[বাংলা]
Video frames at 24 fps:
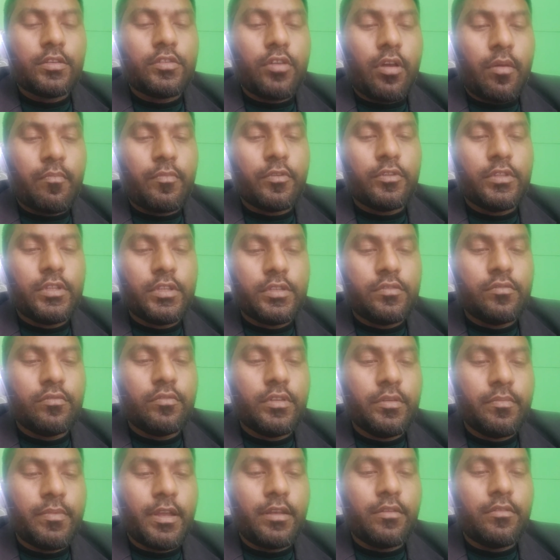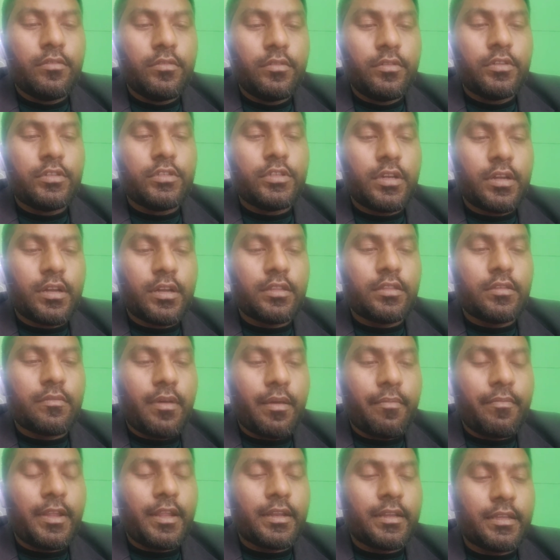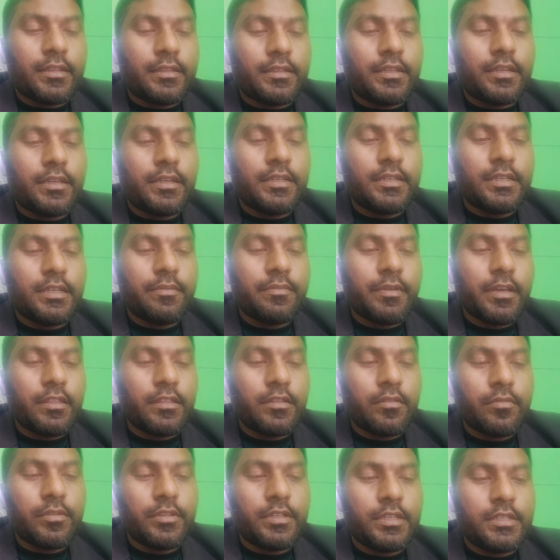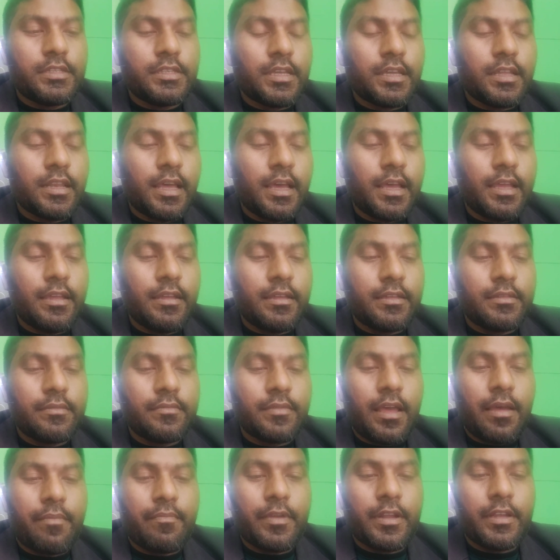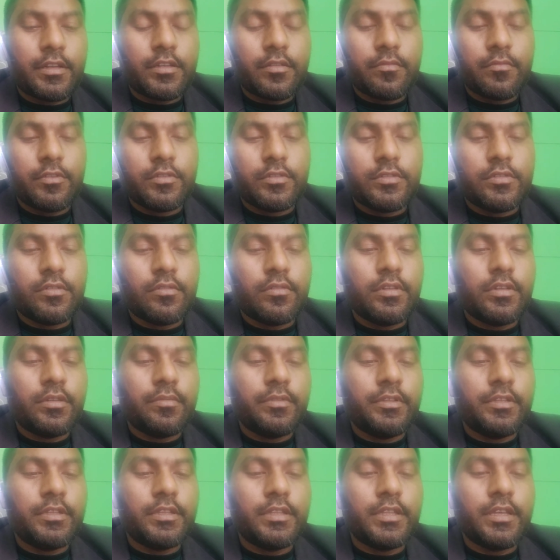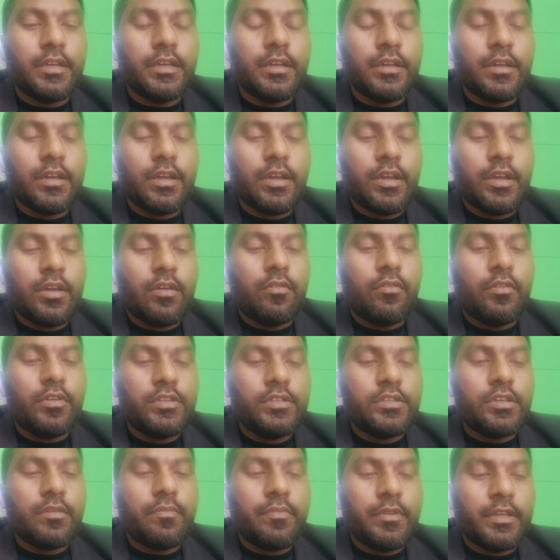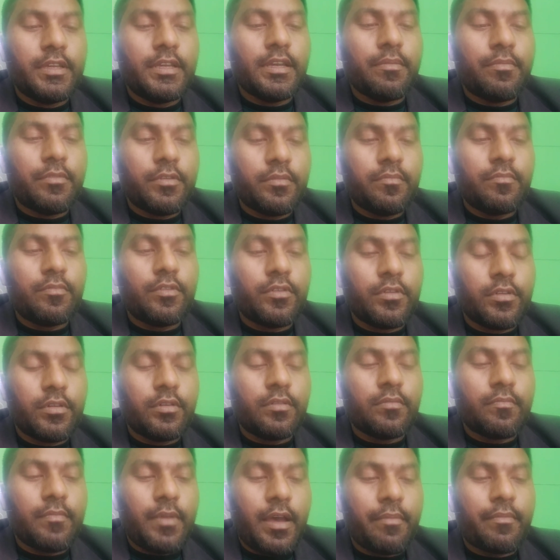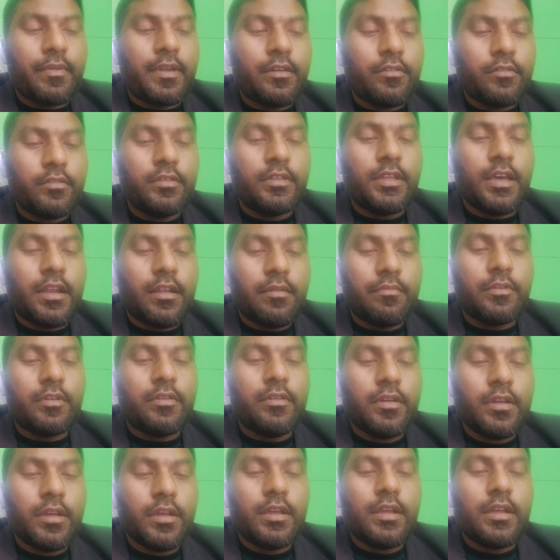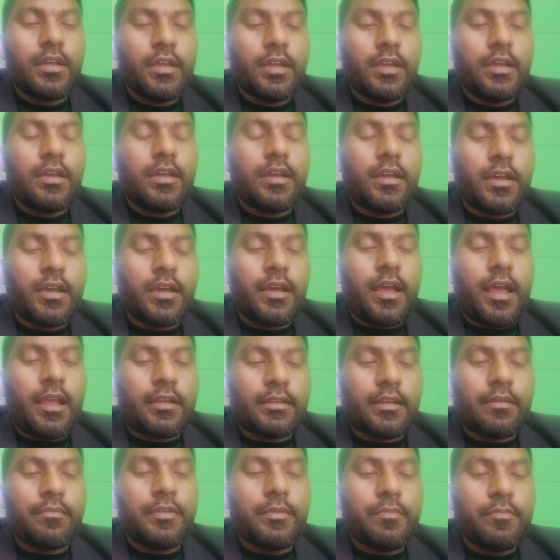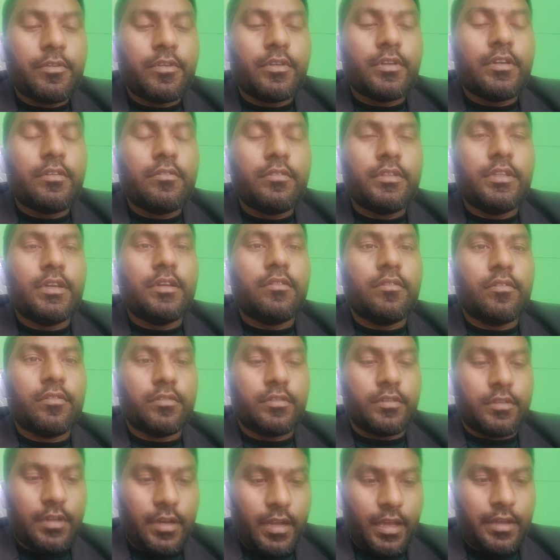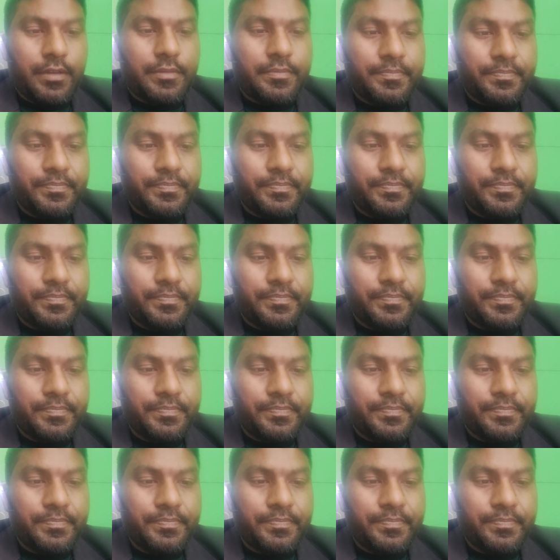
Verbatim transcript: সম্পত্তি চুরি বা লুণ্ঠন সংক্রান্ত মামলার ক্ষেত্রে সীমান্তবর্তী জেলায় থামলাসমূহ জরুরি ভিত্তিতে হইচই বিজ্ঞাপন প্রয়োগ মামলা উদ্ধার এবং আসামি প্রয়োগের উদ্যোগ গ্রহণ করা